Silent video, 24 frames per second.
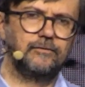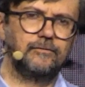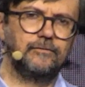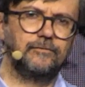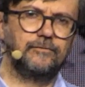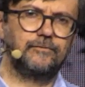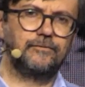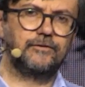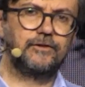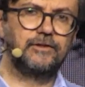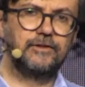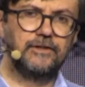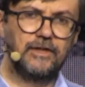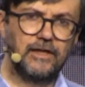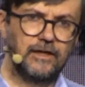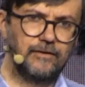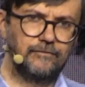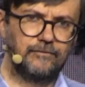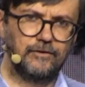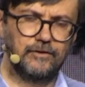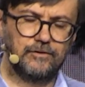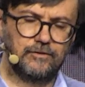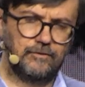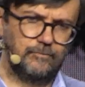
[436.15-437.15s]
w
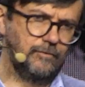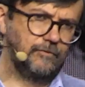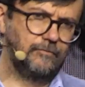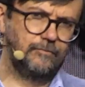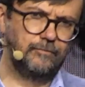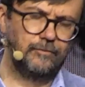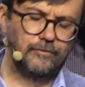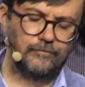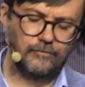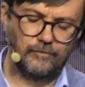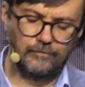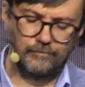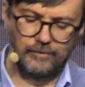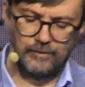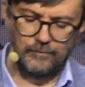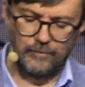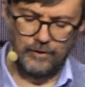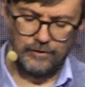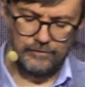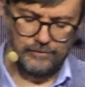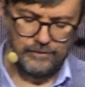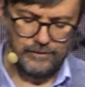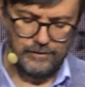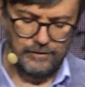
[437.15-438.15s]
gniewie czy pod wpływem
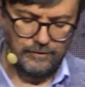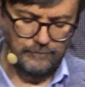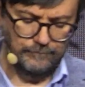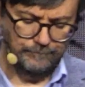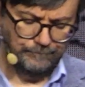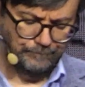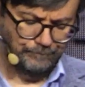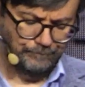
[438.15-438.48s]
emocji.